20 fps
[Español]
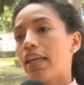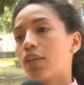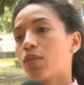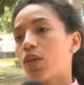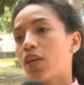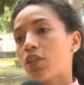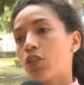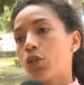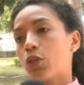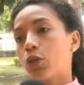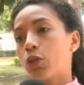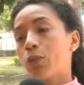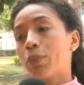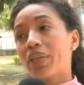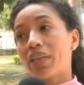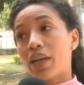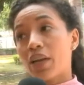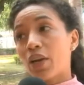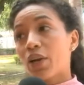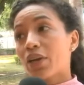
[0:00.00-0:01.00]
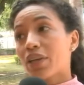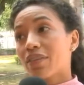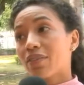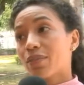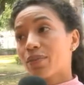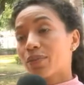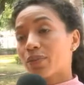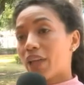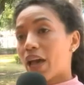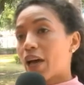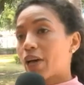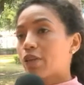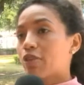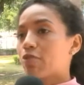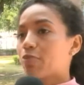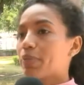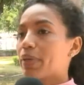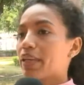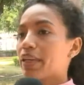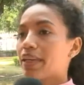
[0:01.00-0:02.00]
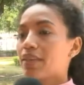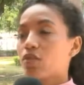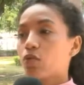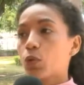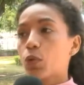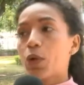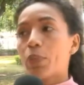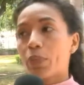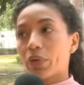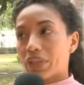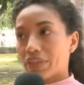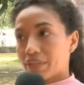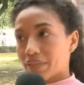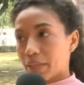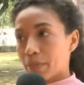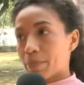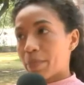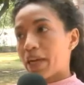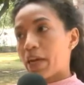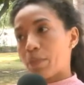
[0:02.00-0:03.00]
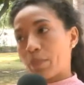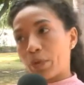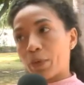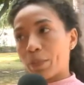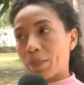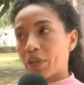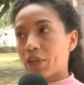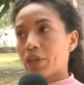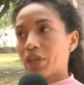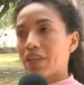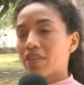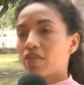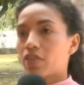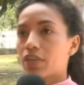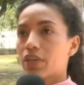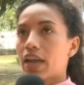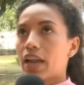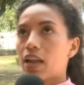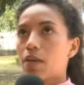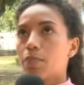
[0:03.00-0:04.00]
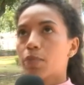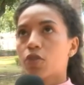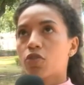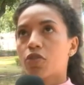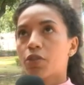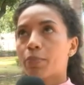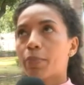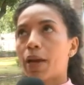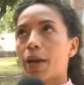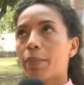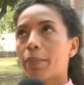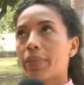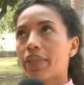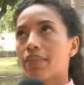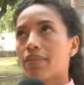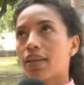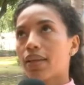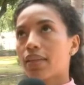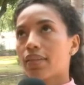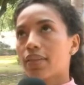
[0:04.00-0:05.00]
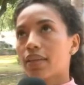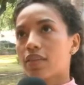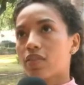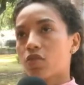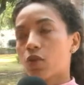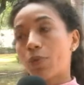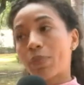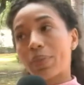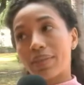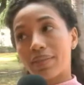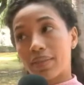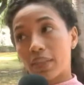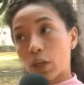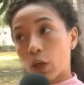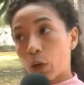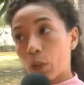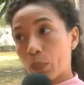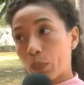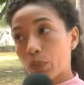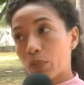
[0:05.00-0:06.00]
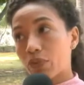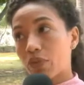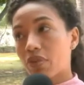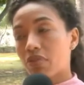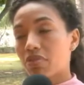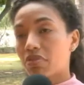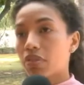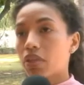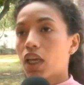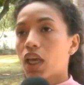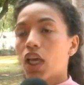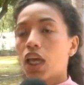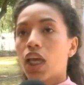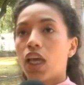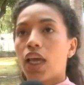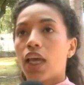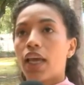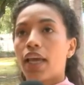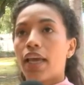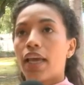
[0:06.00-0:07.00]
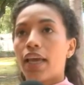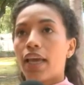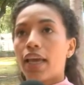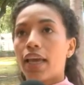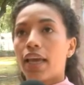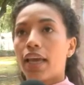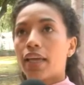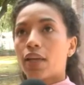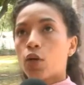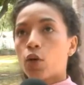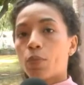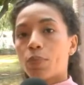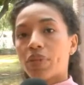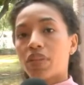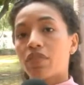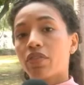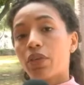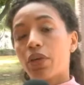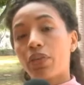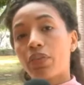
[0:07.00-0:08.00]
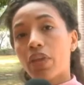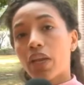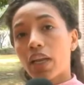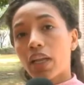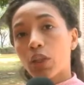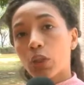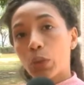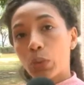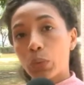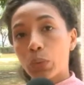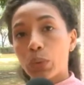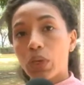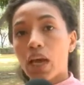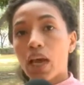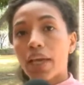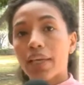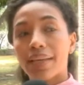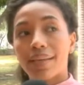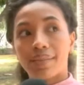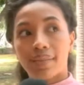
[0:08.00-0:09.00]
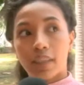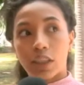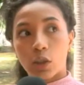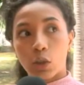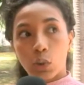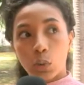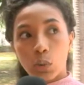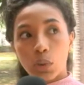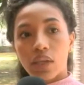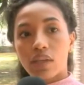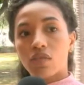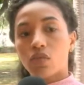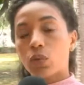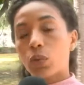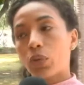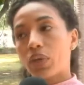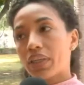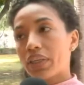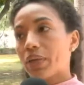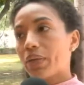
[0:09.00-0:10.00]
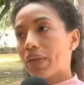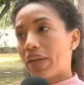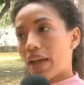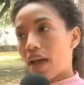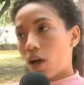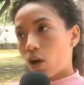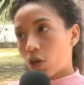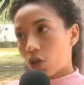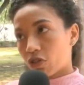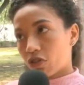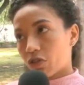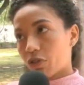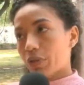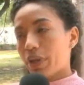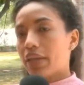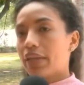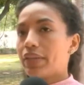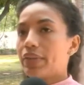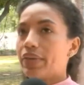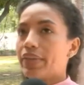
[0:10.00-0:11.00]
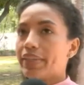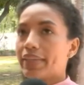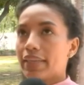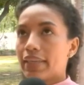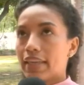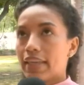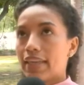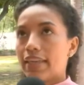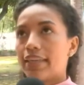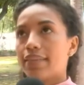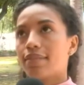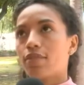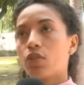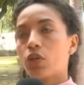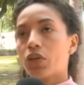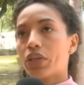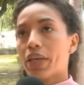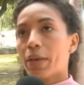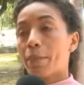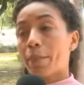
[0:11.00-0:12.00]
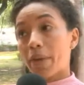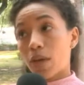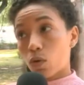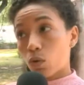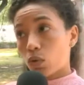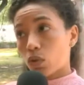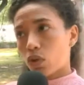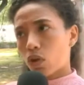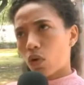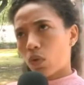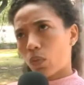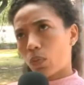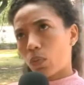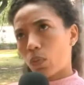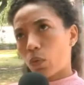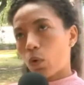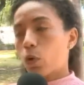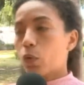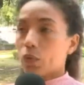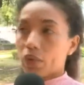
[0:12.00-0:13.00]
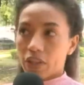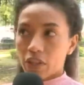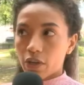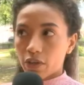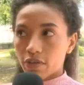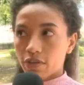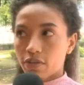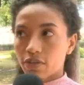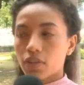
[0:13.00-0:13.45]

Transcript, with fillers: cuando miré los resultados vi que estuve por encima del promedio nacional, aproximadamente 3,5 puntos. en comprensión de lectura y escritura estuve en nivel A8, el nivel de inglés estoy en B1 o B2